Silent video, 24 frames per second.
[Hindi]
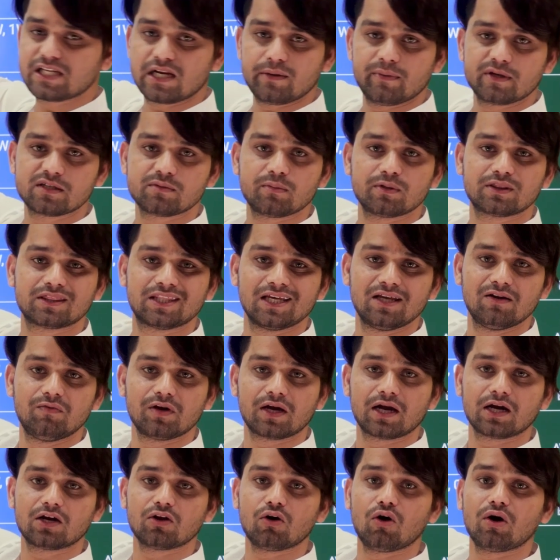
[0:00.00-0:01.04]
पिछले मैच में तीन
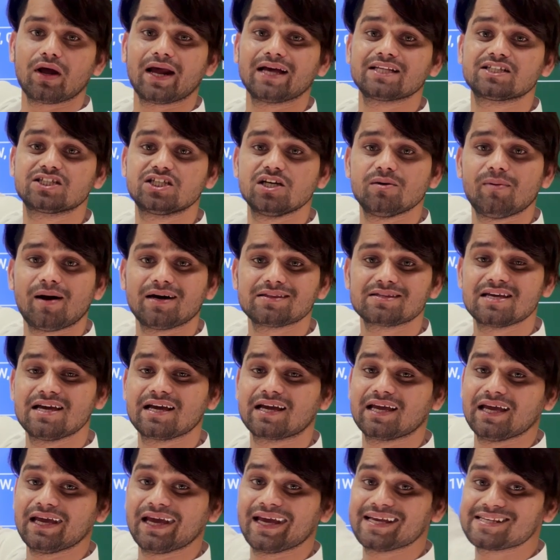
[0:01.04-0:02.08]
विकेट और अच्छी बात यह
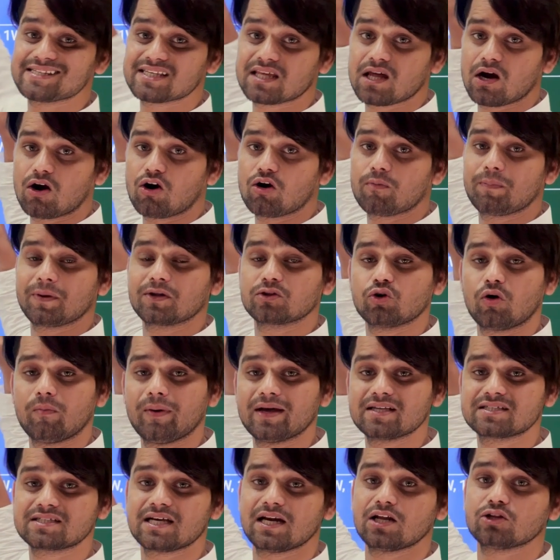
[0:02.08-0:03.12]
कि इस ग्राउंड पर दो
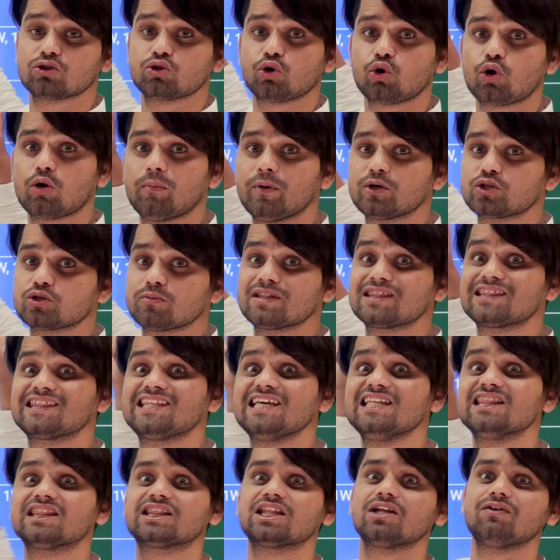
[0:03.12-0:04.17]
मैच खेले दोनों मैचों में
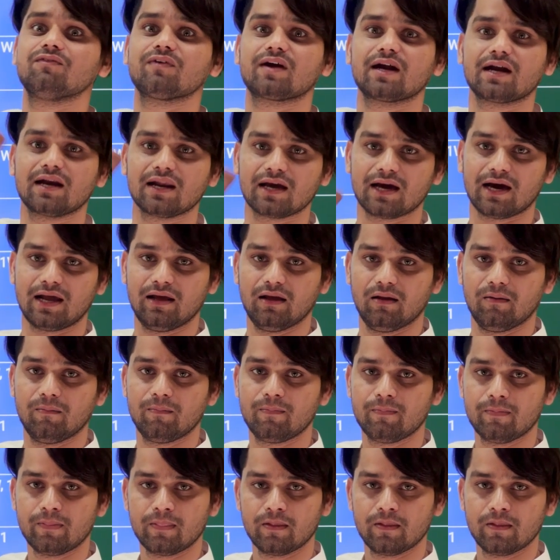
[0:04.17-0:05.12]
तीन तीन विकेट निकाले हैं